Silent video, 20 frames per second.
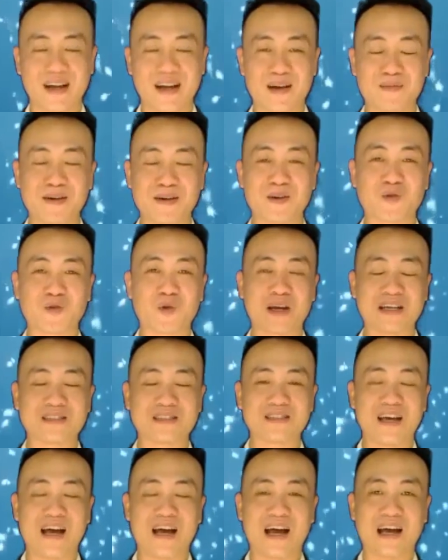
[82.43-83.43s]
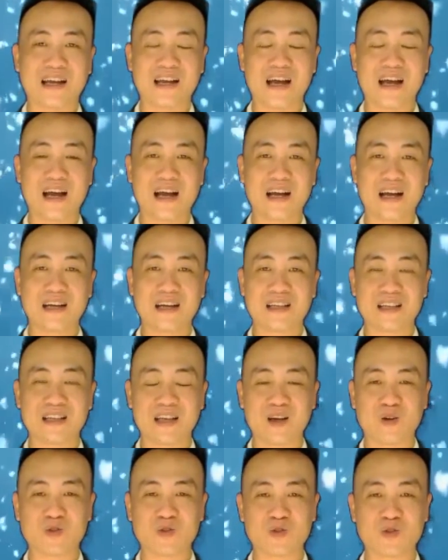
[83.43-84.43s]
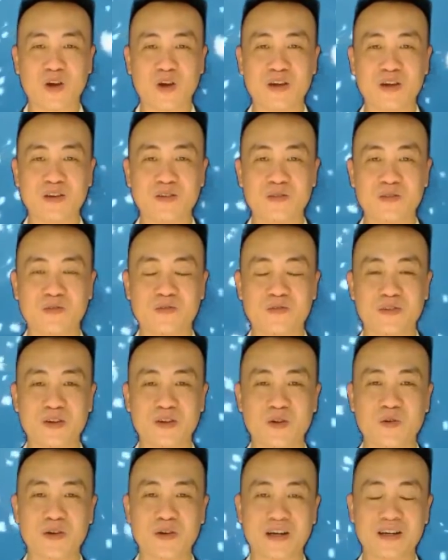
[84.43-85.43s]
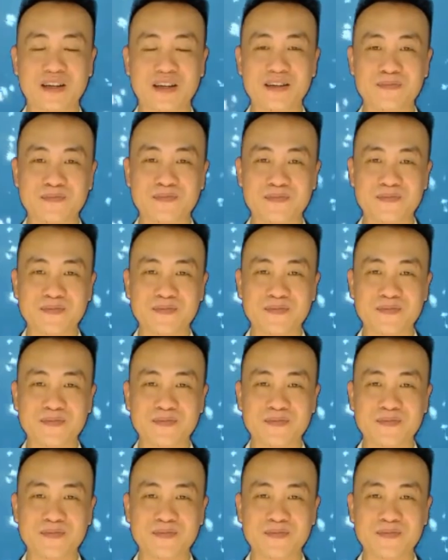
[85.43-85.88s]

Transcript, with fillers: Cảm ơn quý khán giả đã theo dõi video clip.